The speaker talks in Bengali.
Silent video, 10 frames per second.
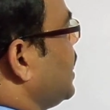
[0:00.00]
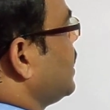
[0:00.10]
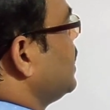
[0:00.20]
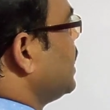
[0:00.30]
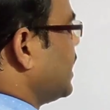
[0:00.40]
বলে
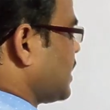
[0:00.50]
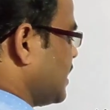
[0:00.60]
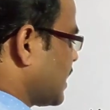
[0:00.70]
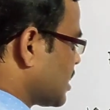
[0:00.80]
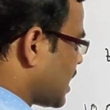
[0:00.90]
আর
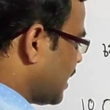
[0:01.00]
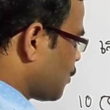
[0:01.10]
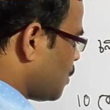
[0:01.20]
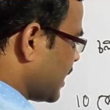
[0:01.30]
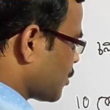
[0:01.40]
তাদেরকে
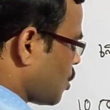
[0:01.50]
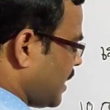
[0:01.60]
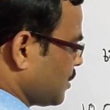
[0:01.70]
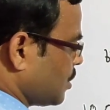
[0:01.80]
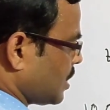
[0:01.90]
সাংখ্য মানে
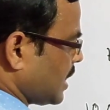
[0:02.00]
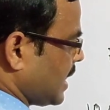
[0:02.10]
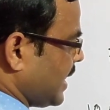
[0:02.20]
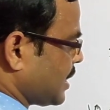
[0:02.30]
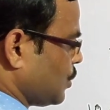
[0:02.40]
সমান করতে
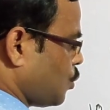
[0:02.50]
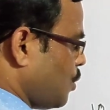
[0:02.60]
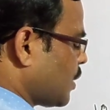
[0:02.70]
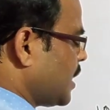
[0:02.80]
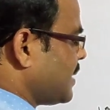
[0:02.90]
গেলে একটি
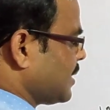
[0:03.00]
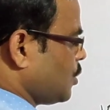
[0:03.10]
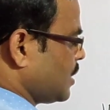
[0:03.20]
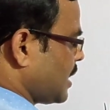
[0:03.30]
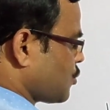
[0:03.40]
ধ্রুবকের
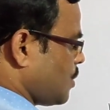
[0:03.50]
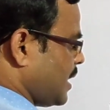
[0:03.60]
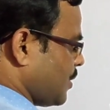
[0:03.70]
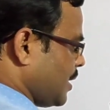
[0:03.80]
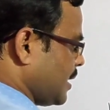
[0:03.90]
মাধ্যমে তারা
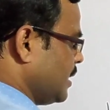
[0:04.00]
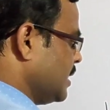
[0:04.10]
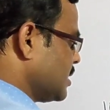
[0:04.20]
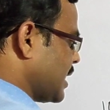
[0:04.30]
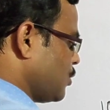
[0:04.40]
সমান হয়
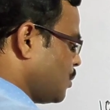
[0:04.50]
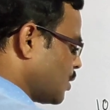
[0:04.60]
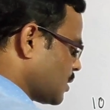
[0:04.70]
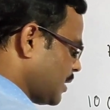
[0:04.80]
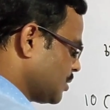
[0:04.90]
সেই
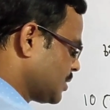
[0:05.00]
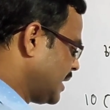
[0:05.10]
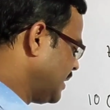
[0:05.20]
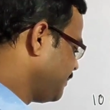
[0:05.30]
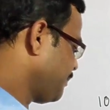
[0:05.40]
ধ্রুবকটাই
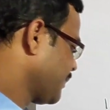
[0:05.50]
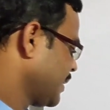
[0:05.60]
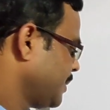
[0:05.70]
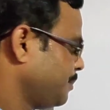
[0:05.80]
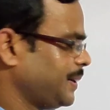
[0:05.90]
হচ্ছে
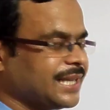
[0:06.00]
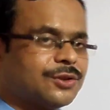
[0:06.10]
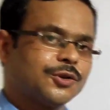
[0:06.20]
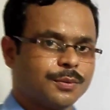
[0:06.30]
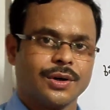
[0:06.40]
ভেদ
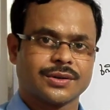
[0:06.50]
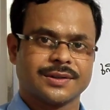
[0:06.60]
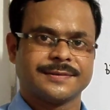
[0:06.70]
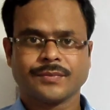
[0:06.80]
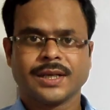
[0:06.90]
ধ্রুবক
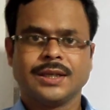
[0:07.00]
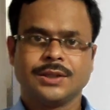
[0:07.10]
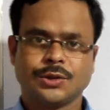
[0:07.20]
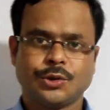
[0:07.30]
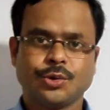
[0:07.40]

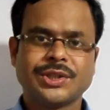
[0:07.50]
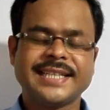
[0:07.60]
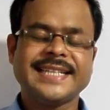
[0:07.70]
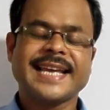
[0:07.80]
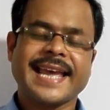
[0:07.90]

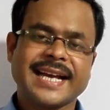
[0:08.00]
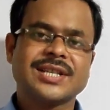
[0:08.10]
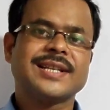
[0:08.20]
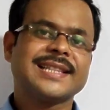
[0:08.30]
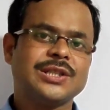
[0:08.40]
দুটি
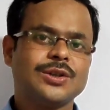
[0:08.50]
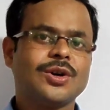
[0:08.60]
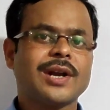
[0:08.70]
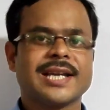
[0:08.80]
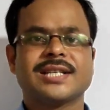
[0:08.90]

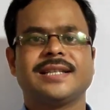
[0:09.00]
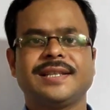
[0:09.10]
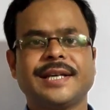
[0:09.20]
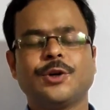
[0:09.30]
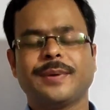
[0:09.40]
একজাতীয় রাশি
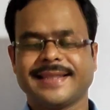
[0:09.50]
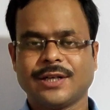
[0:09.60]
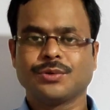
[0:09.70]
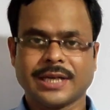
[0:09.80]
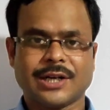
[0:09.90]
দিয়েও
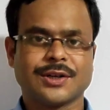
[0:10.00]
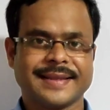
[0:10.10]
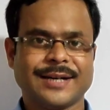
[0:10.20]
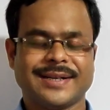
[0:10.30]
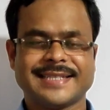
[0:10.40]
ভেদের উদাহরণ
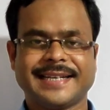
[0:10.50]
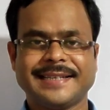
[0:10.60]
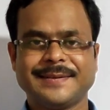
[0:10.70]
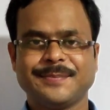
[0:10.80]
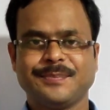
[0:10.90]
দেওয়া যায়